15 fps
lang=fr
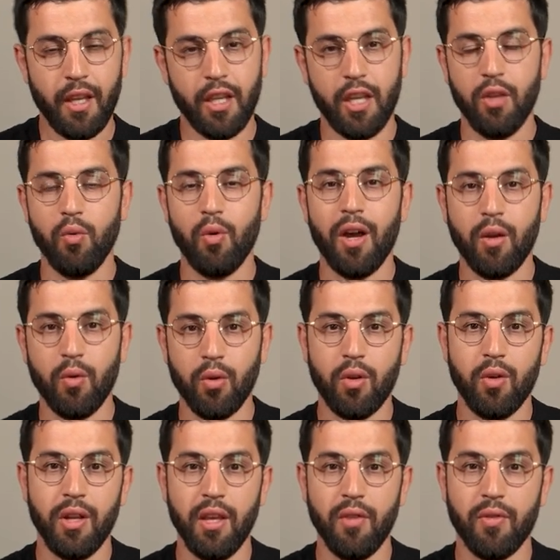qui nous raconte
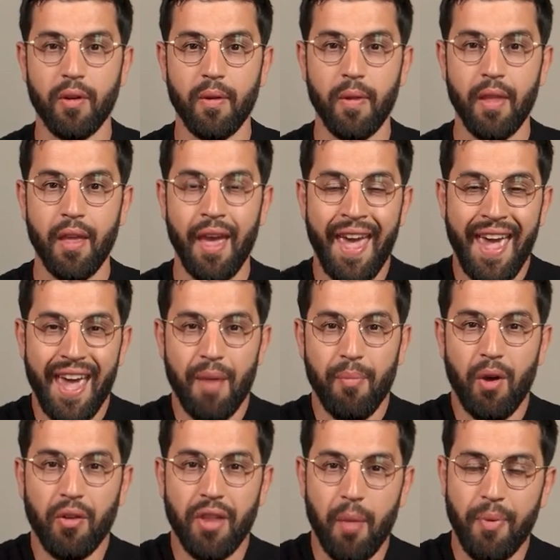le livre, eh
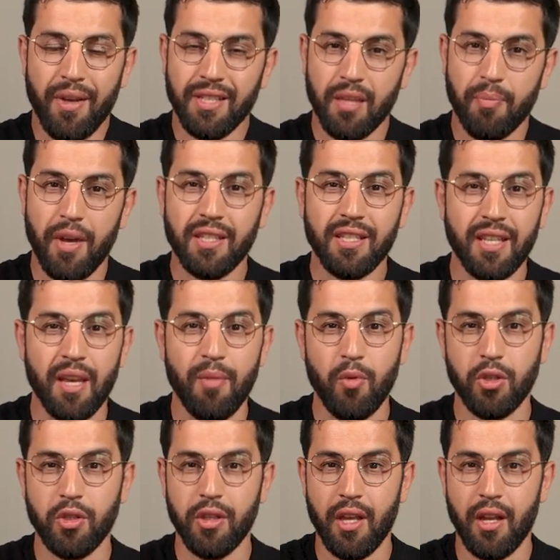ben on n'a pas cette partie
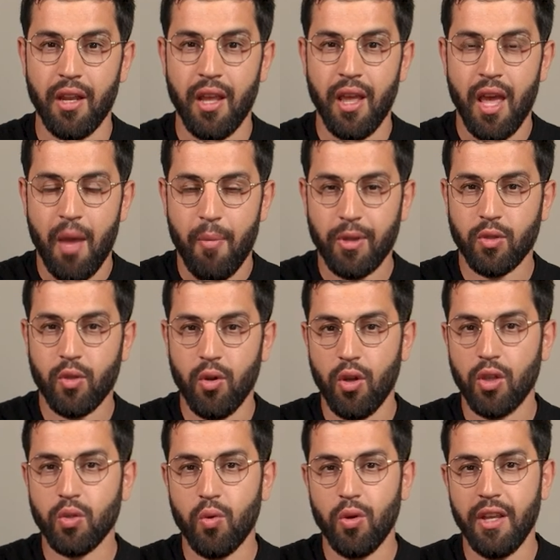émotionnelle. Parce que
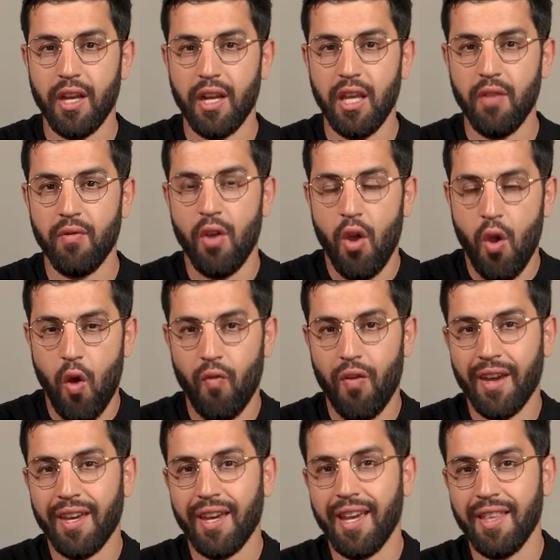lorsqu'on lit un livre, on
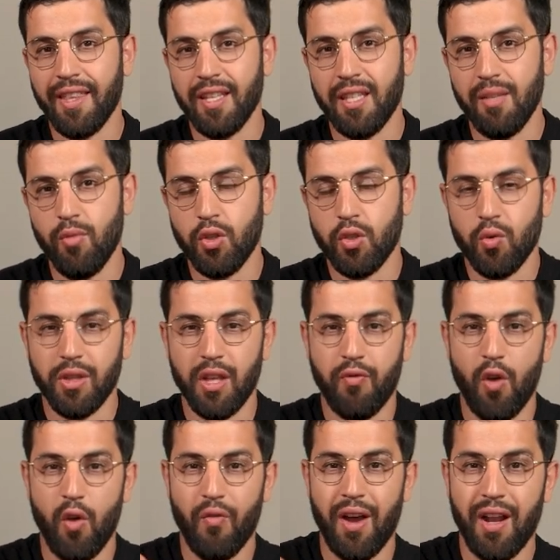va créer des émotions. Des
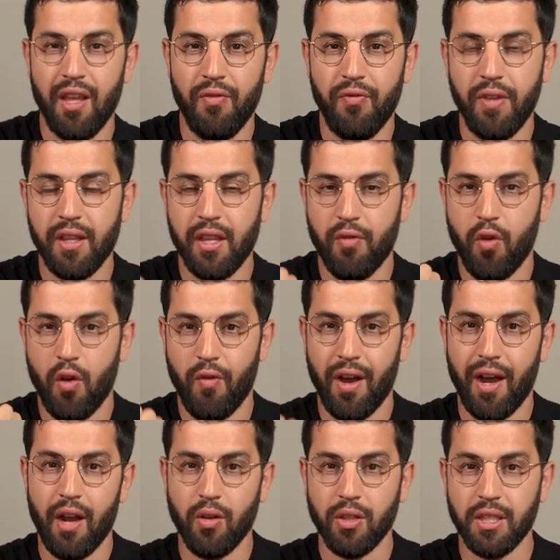fois, on va aller vite, des fois, on va
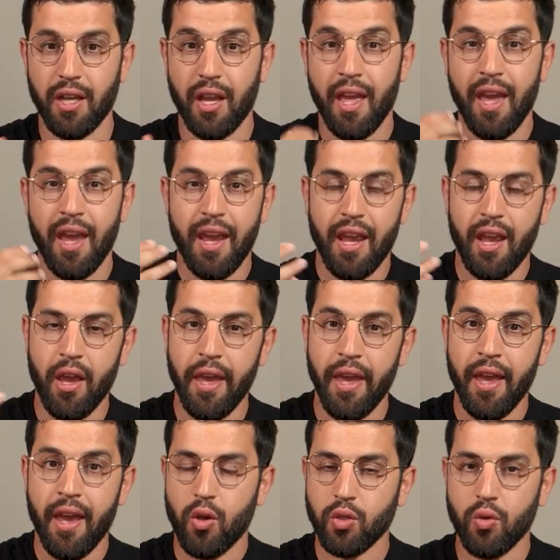ralentir. Et
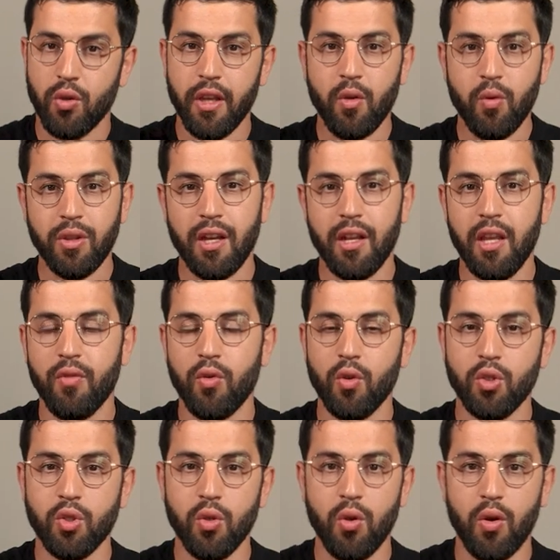lorsqu'on écoute un livre
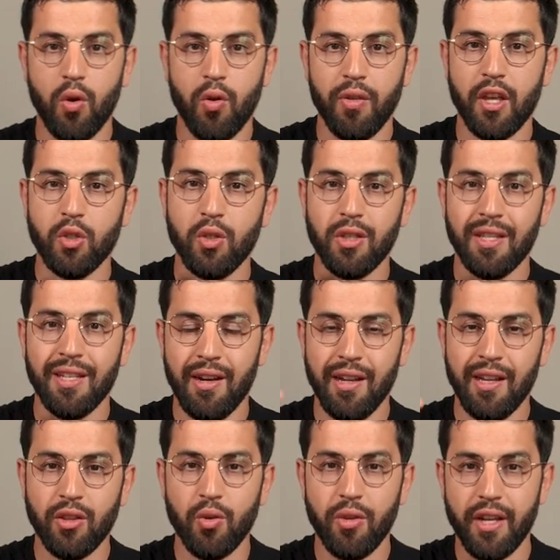audio, on a juste
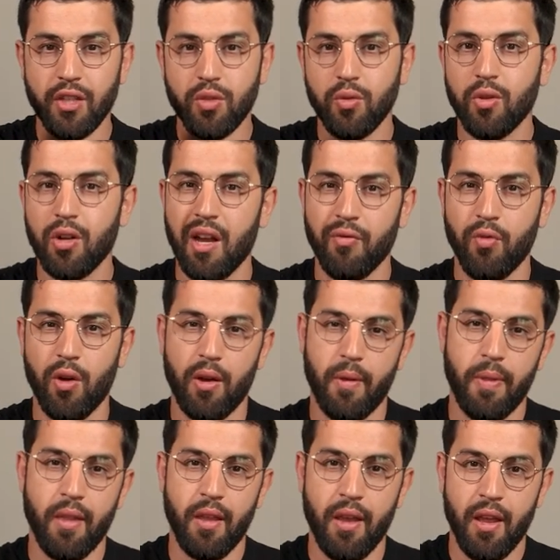l'intonation de la voix.
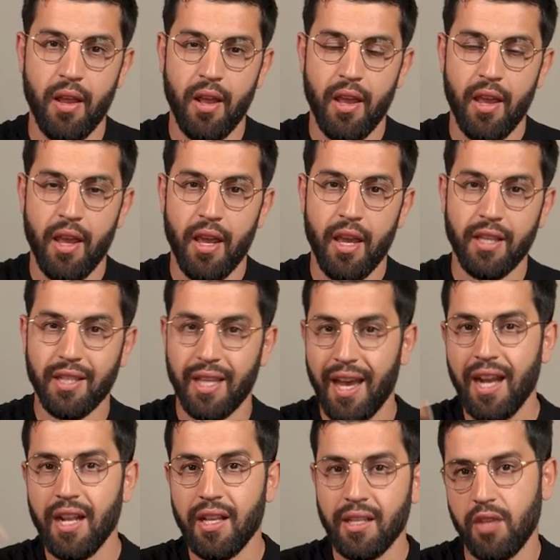Et c'est
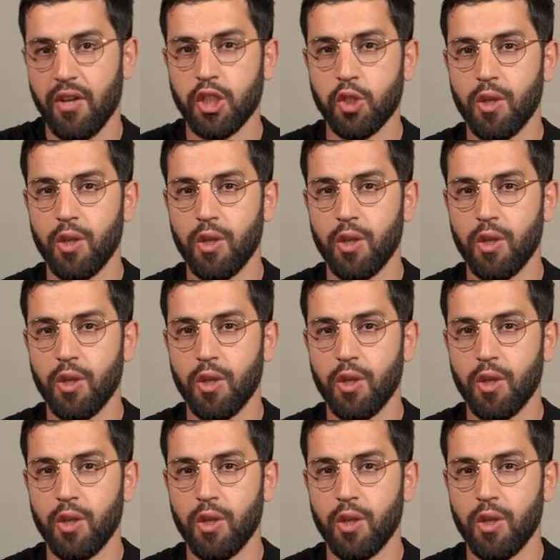elle qui va